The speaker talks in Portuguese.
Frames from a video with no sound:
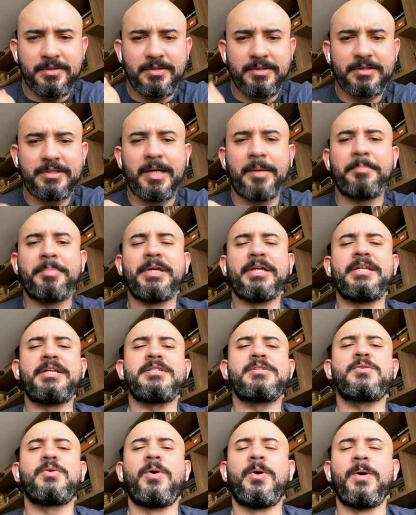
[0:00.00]
uma tapinha
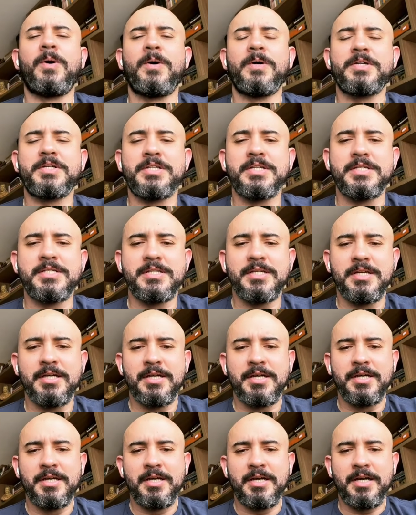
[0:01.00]
nas costas,
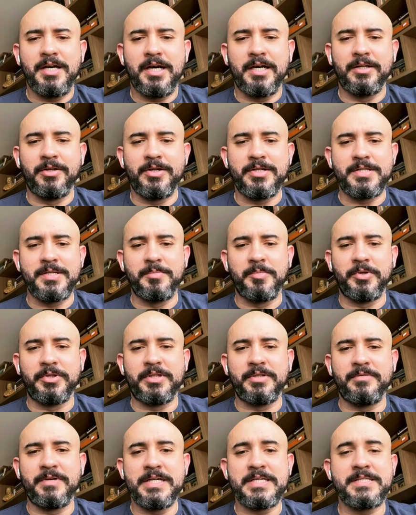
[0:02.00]
a nossa
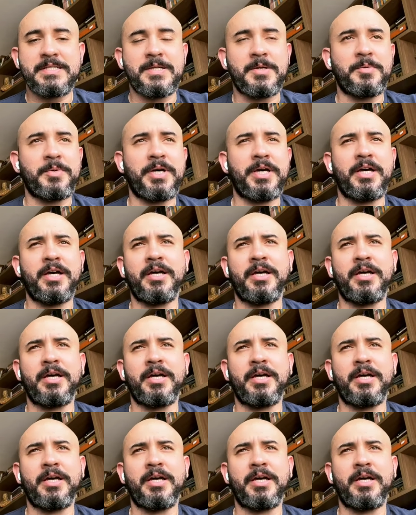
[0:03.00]
motivação